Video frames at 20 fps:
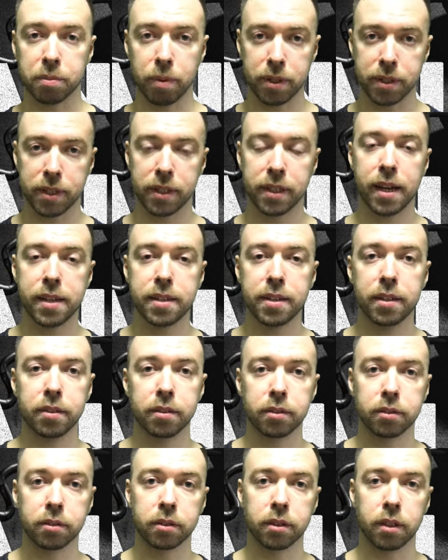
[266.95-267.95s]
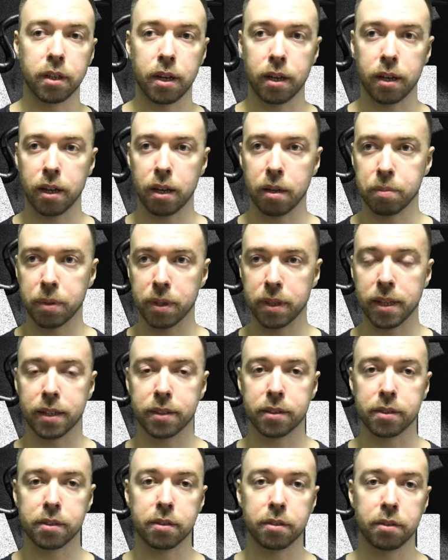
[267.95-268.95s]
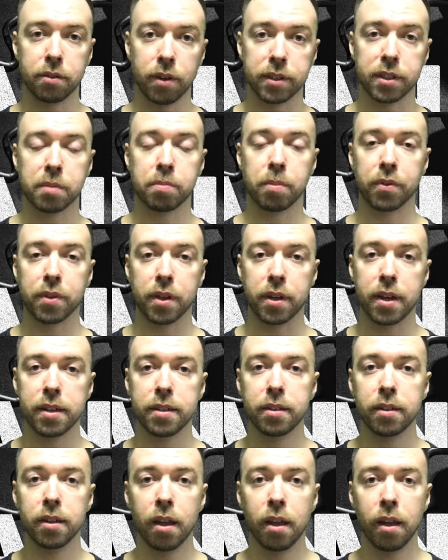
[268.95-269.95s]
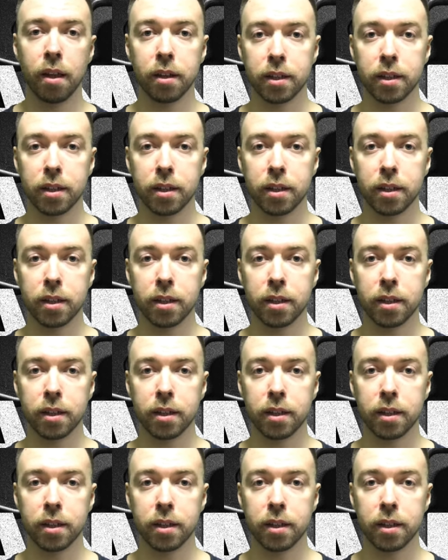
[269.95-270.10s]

с приседаний на 15-20 повторений.